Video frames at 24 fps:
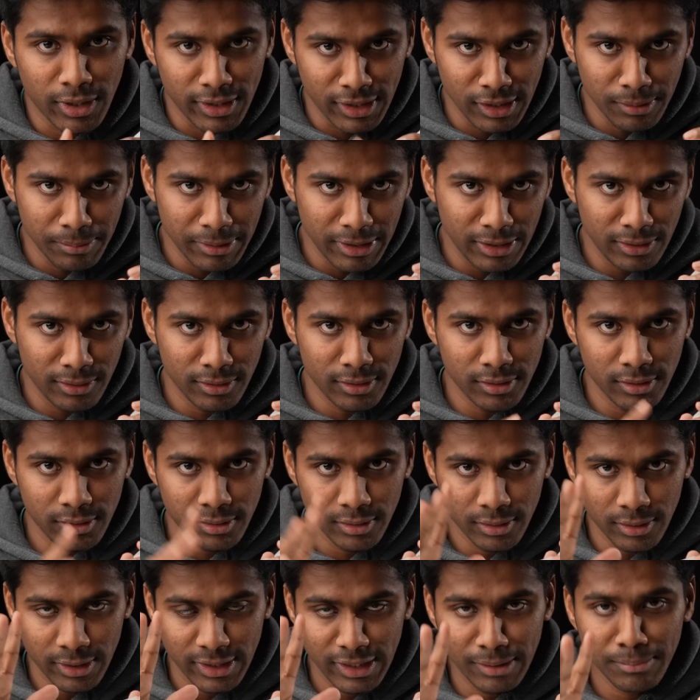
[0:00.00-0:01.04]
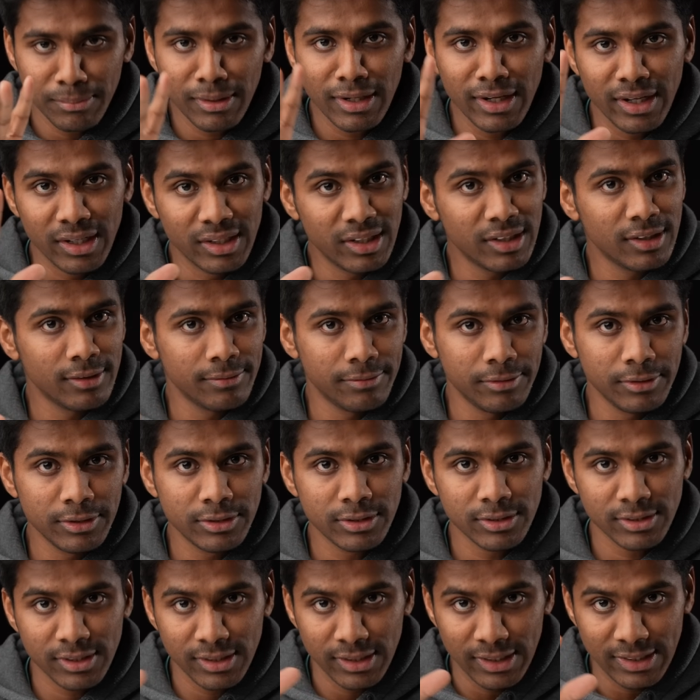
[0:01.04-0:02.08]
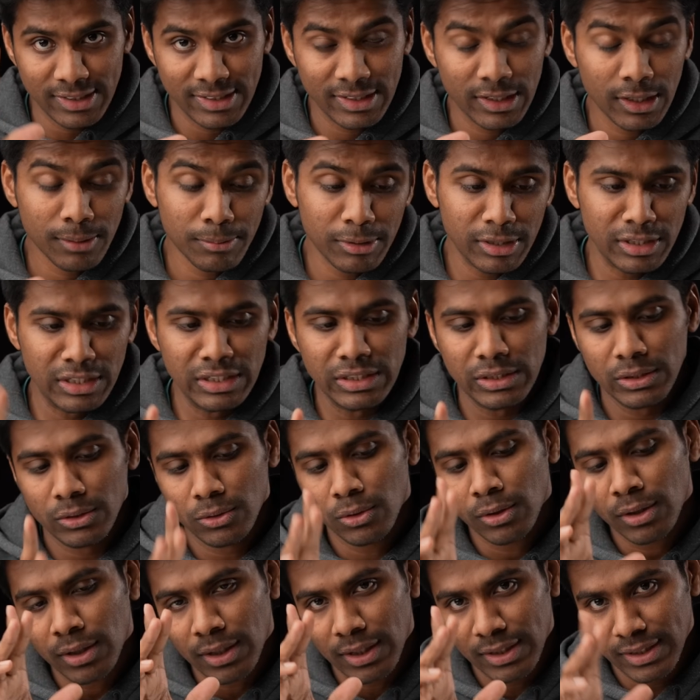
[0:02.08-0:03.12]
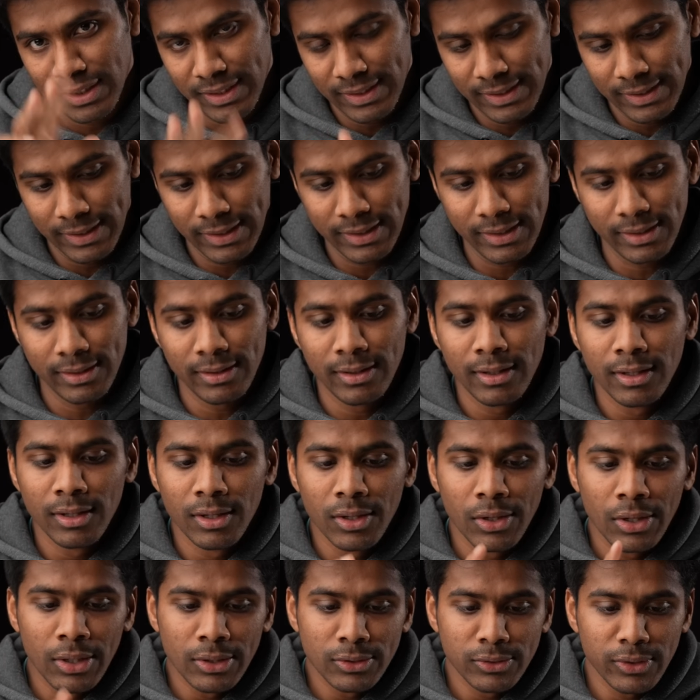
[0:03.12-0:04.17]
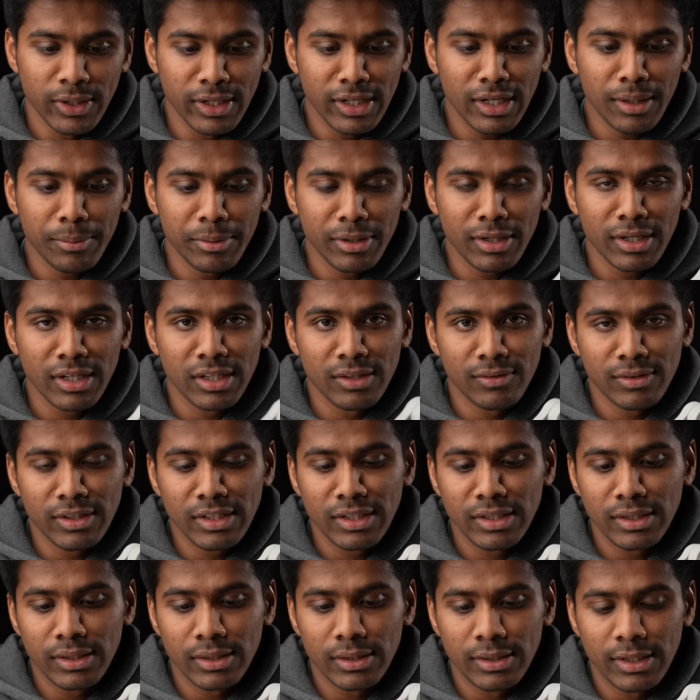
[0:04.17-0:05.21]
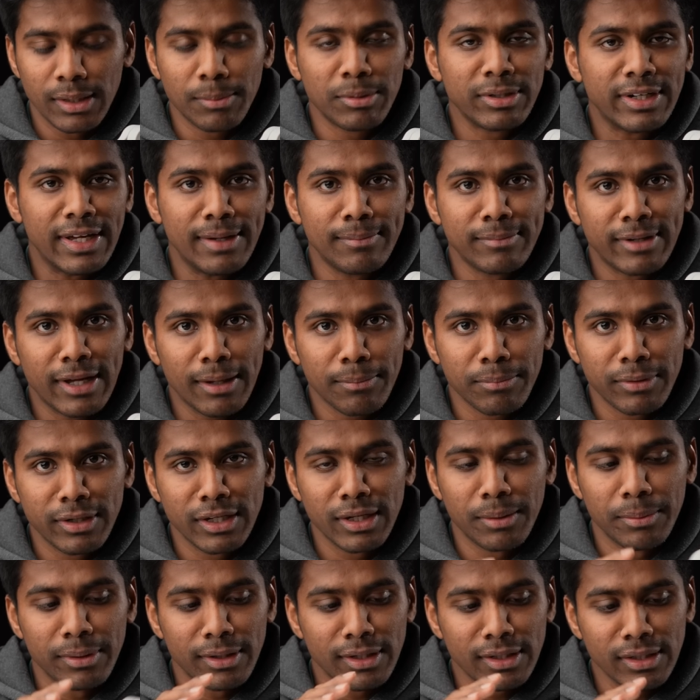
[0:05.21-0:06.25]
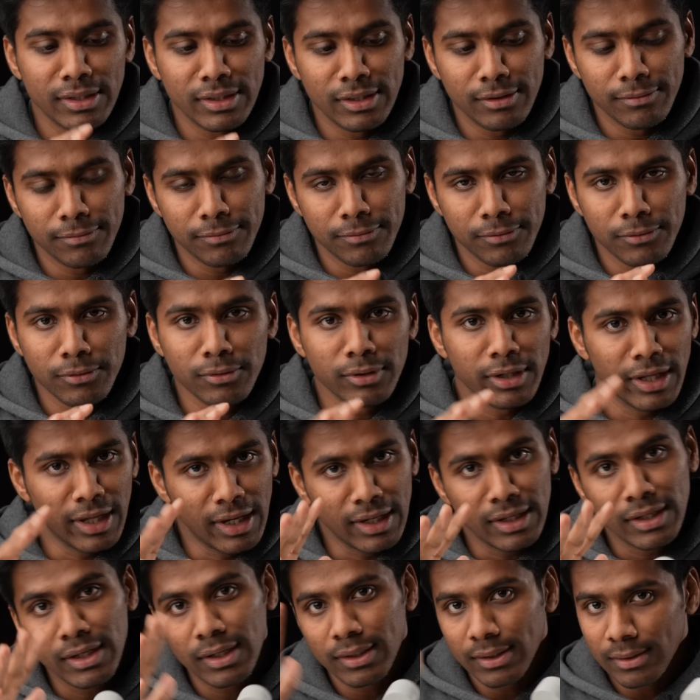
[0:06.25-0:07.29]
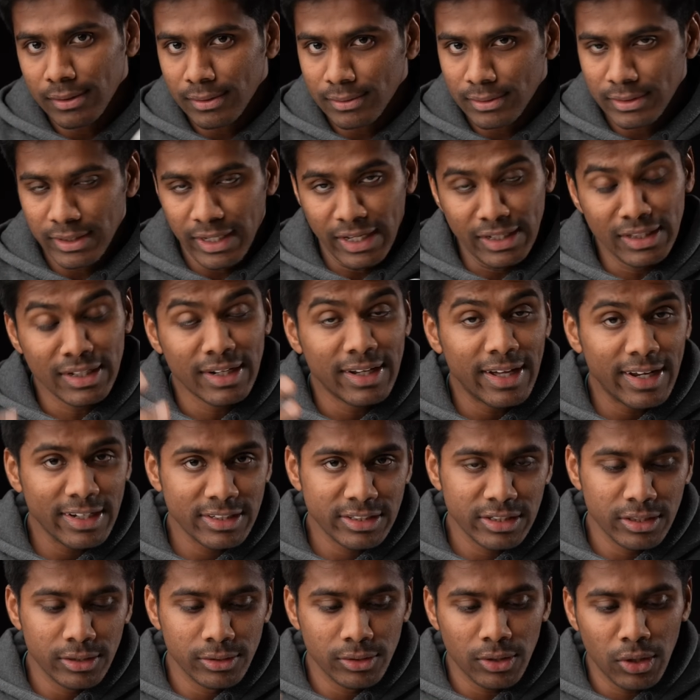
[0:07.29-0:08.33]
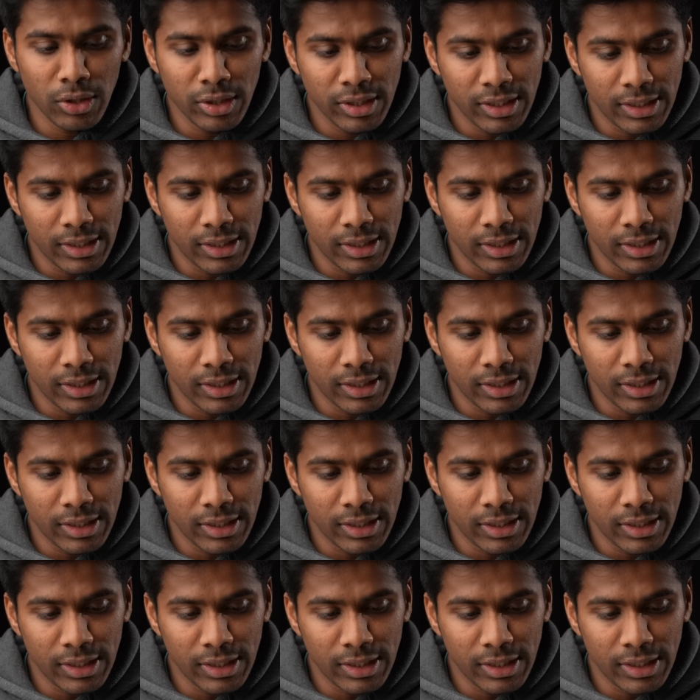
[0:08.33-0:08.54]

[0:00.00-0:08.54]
அந்த பர்டிகுலர் கிம்பலில் என்னென்ன ஃபீச்சர்ஸ் அந்த ட்ரிகர் பட்டன் இருக்கோ அது இதில் இருக்குது ஸோ என்ன அப்படின்னா இது வந்து நீங்கள் டபுள் டைம் டேப் பண்ணிங்க அப்படின்னா இந்த ஃபோன் எங்கே எந்த டேரெக்ஷனில் இருந்தாலும்